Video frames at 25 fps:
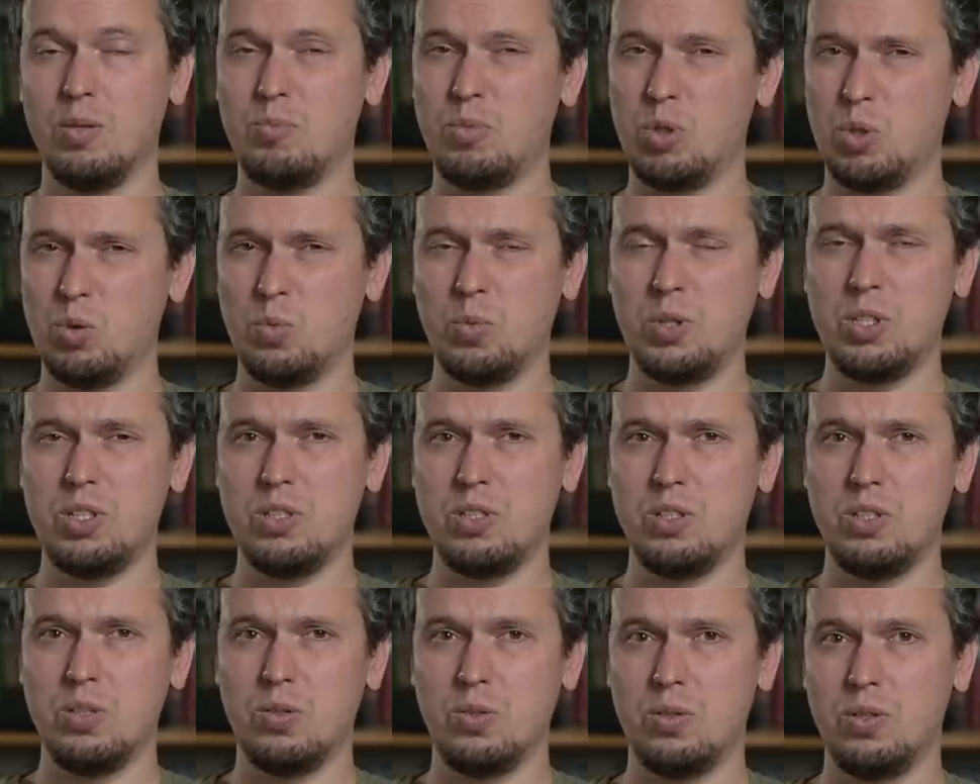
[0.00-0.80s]
Потом они
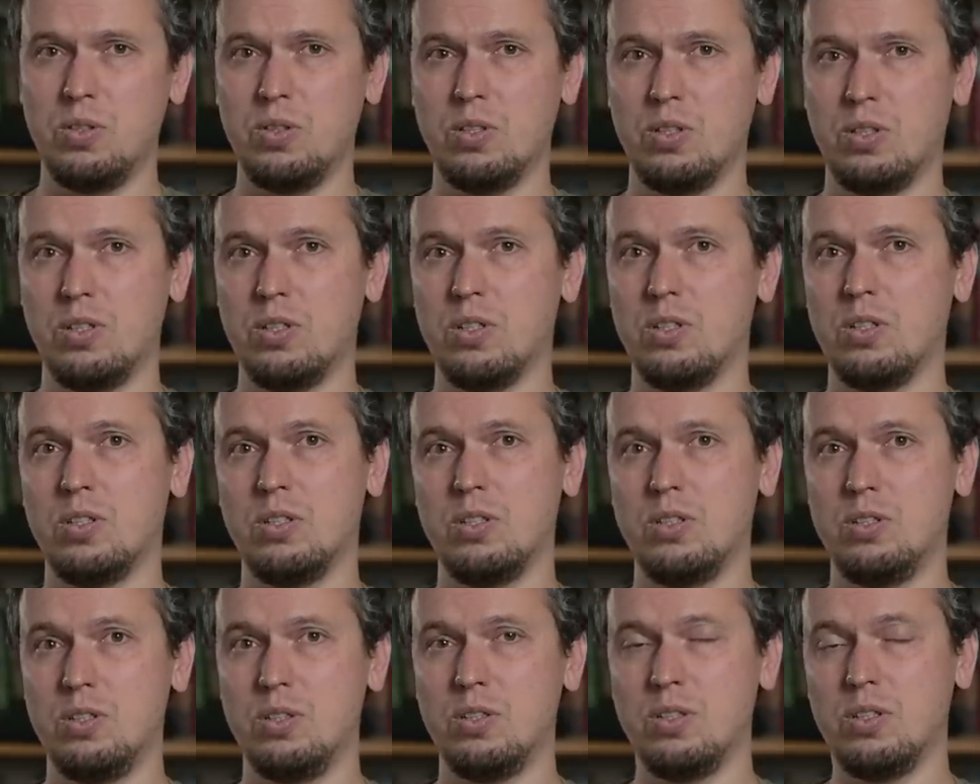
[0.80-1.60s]
сделали на
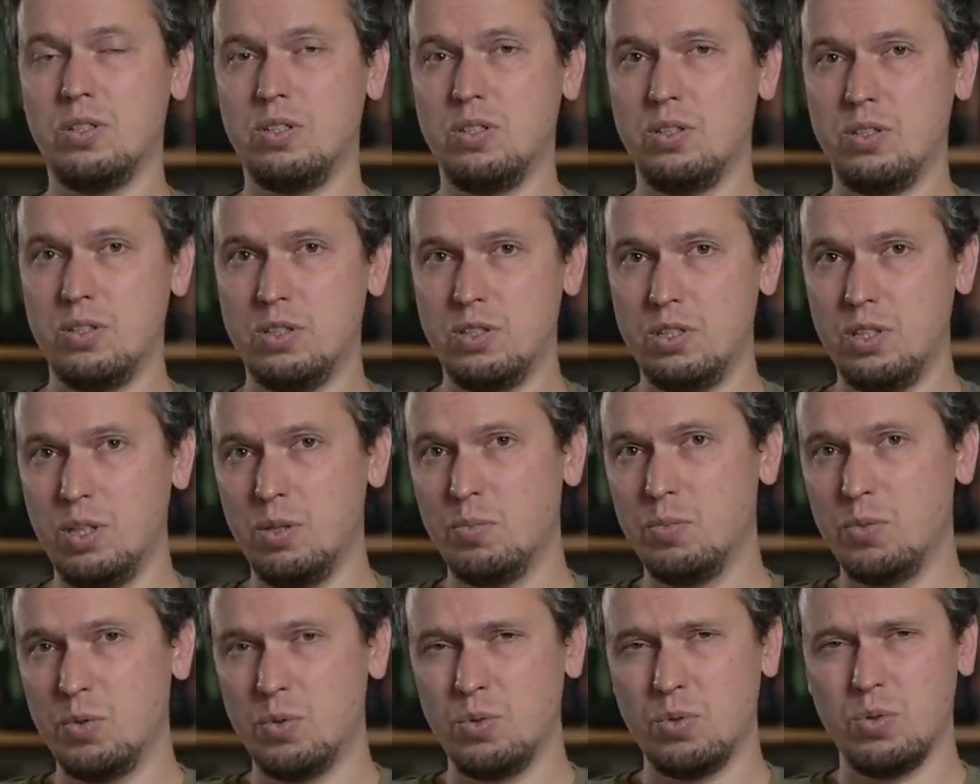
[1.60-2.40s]
1 на
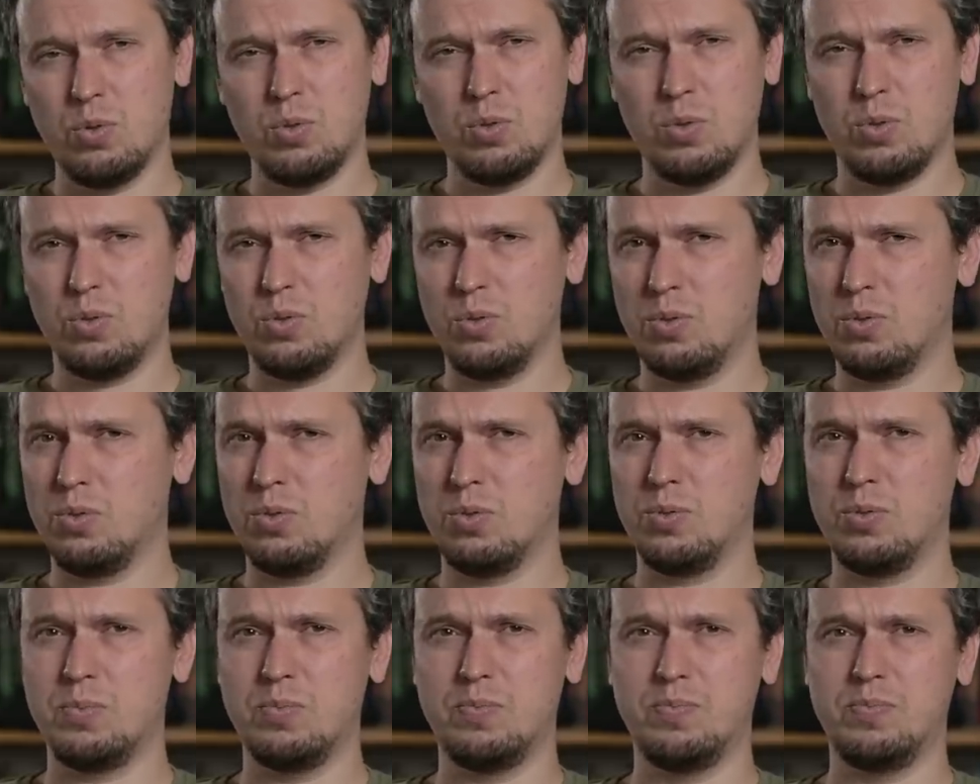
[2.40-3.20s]
1,7,
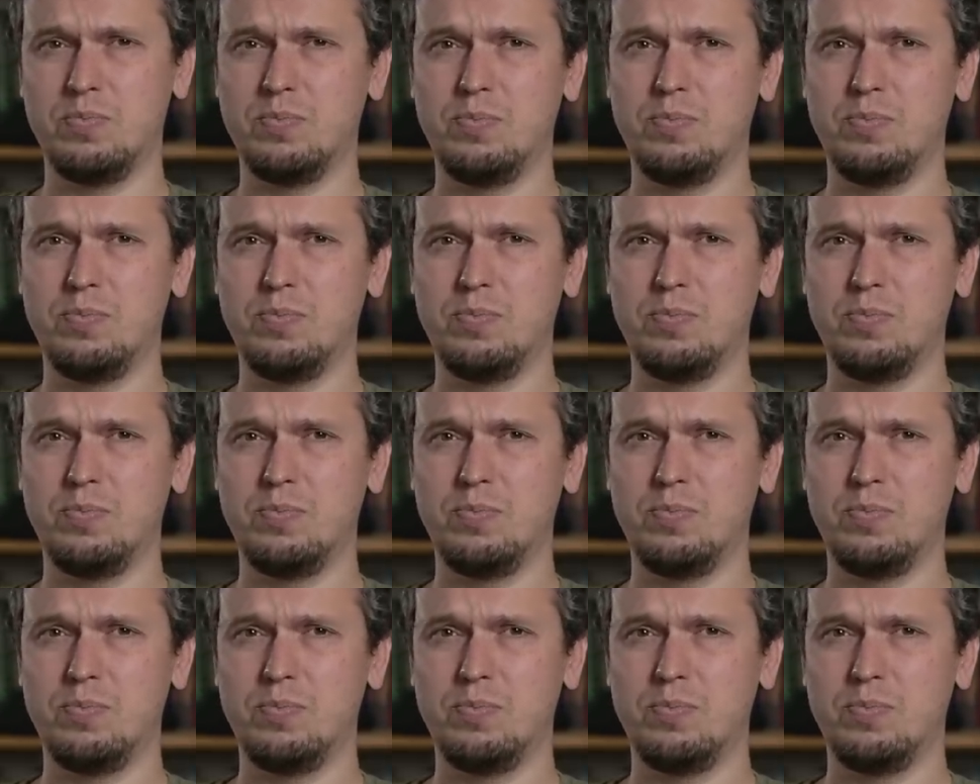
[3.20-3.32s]
но